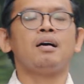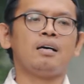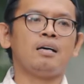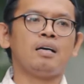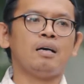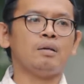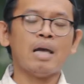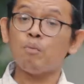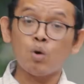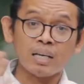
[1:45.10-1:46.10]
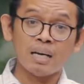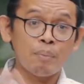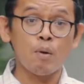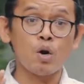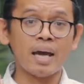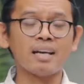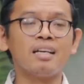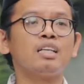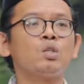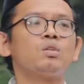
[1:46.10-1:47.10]
uh, yang mungkin lebih
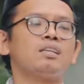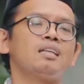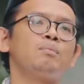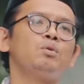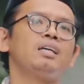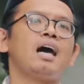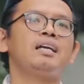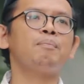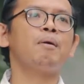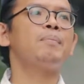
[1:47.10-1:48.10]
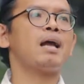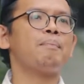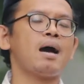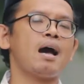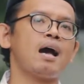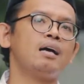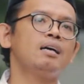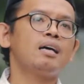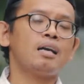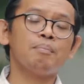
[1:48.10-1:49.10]
modern itu ternyata mungkin ada beberapa
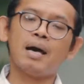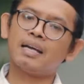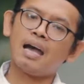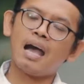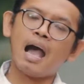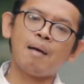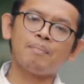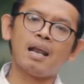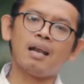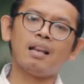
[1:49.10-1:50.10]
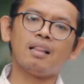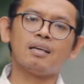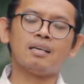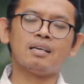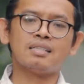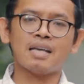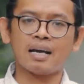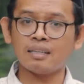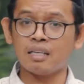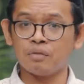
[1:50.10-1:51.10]
lembaga amal uh,
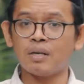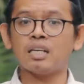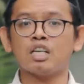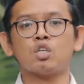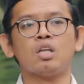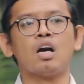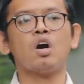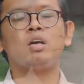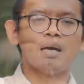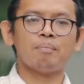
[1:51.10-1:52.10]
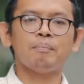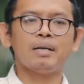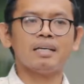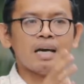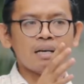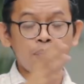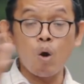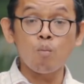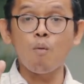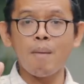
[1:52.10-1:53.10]
zakat infak dan sodakoh yang memberikan
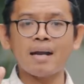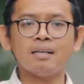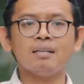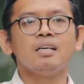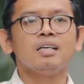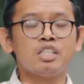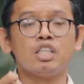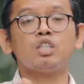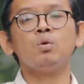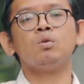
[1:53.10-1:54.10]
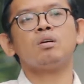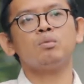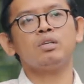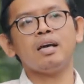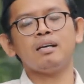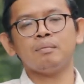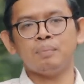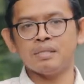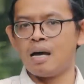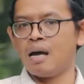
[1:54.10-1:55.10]
pengumuman di situ kemudian
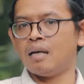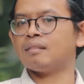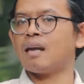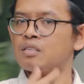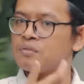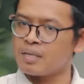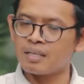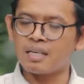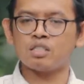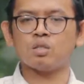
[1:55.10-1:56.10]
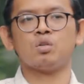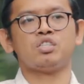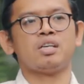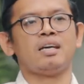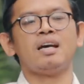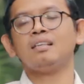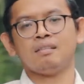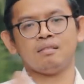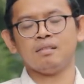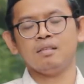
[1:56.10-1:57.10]
bisa transfer dan seterusnya ya
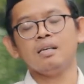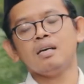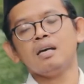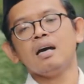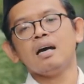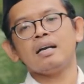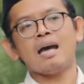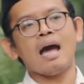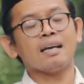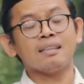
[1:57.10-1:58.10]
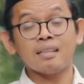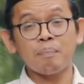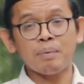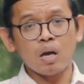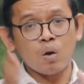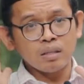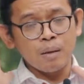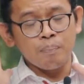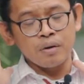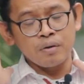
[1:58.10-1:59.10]
nah akan tetapi kalau
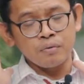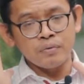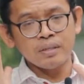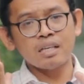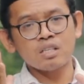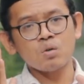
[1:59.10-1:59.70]
kita berpikir